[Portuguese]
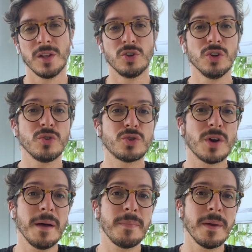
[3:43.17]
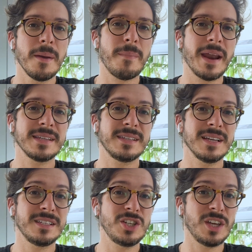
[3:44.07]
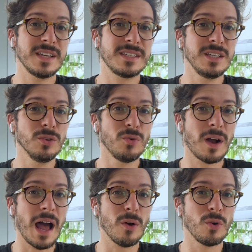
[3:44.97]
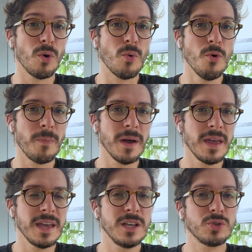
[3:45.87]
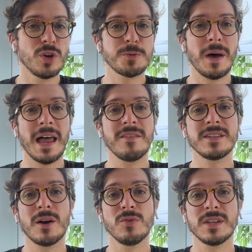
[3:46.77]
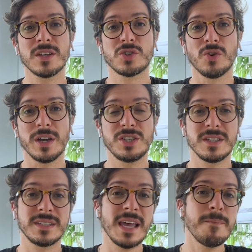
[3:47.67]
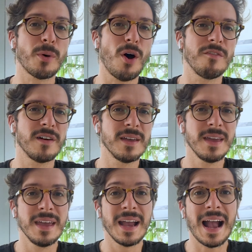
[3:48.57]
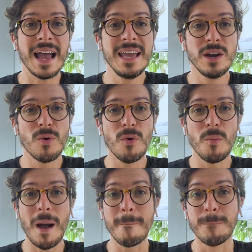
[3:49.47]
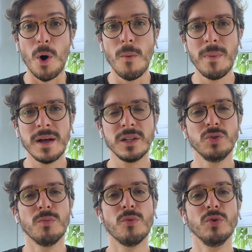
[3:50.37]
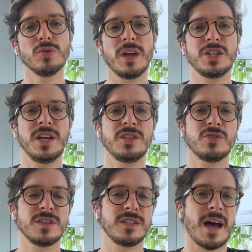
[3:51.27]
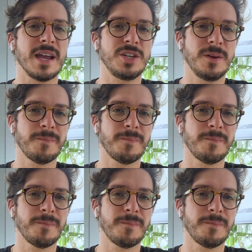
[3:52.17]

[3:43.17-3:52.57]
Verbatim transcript: Donald Trump parece ter se esquecido do carro que ocupa e suas palavras e acusações sem prova caíram como uma bomba no mundo das redes sociais.